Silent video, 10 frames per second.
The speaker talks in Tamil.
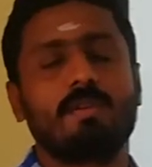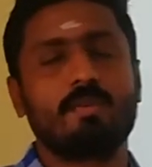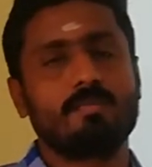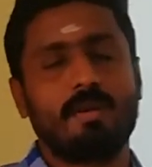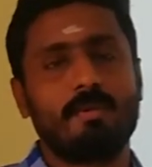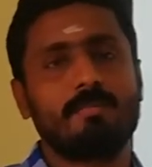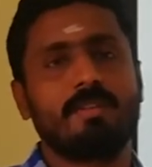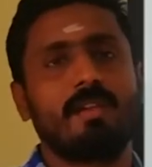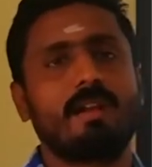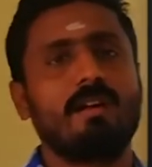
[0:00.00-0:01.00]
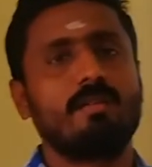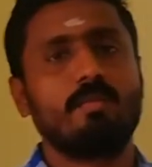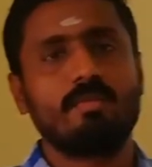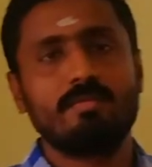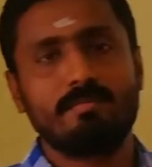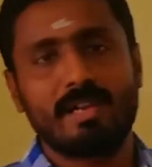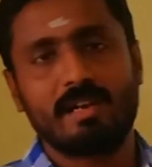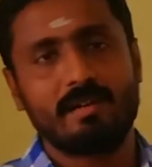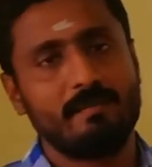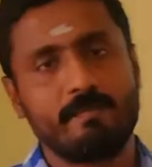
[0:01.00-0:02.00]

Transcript: இருக்கும் அப்படின்னு பார்த்தீங்கன்னா ஒரு மேல்